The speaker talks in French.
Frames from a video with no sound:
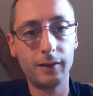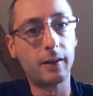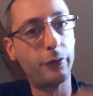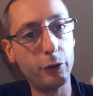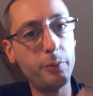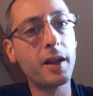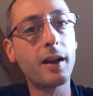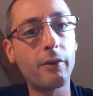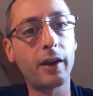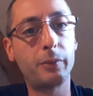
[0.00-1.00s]
ça fait du bien
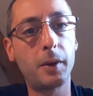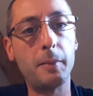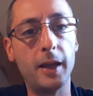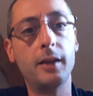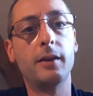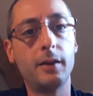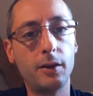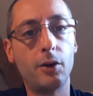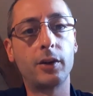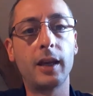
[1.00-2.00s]
de l'avoir exprimé.
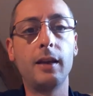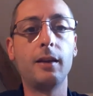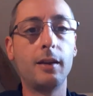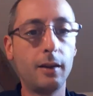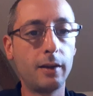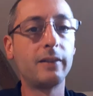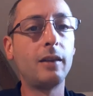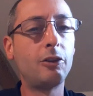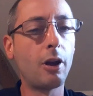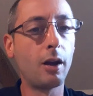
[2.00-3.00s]
Ok,
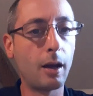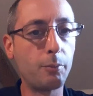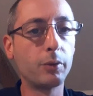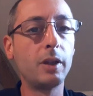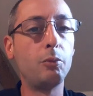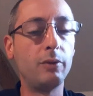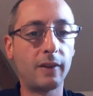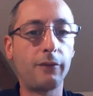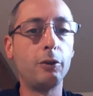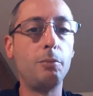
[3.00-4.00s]
c'est déjà un bon début.
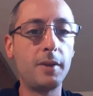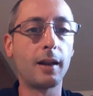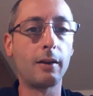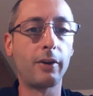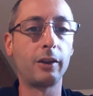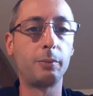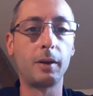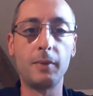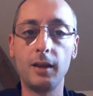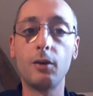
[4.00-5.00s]
Ça fait du bien de l'avoir
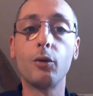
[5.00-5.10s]
exprimé.